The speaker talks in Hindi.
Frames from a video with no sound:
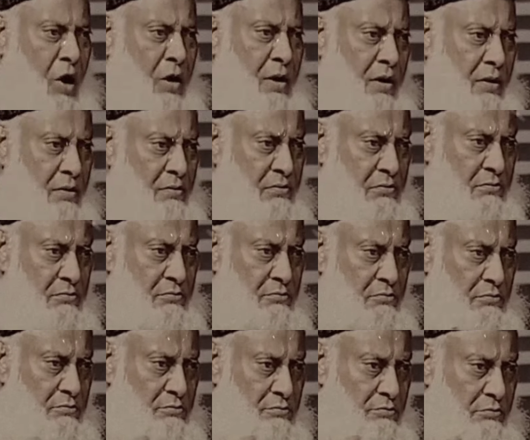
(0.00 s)
डाउन
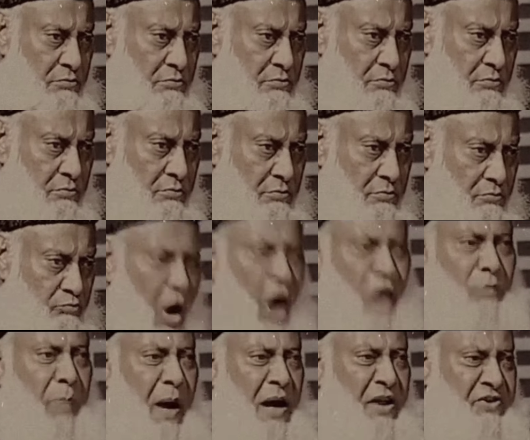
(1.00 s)

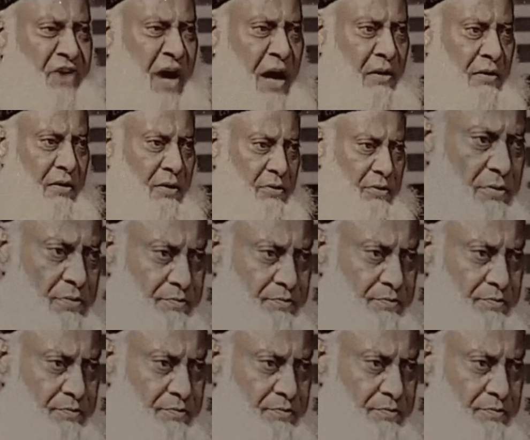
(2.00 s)
बहुत बड़ी जंग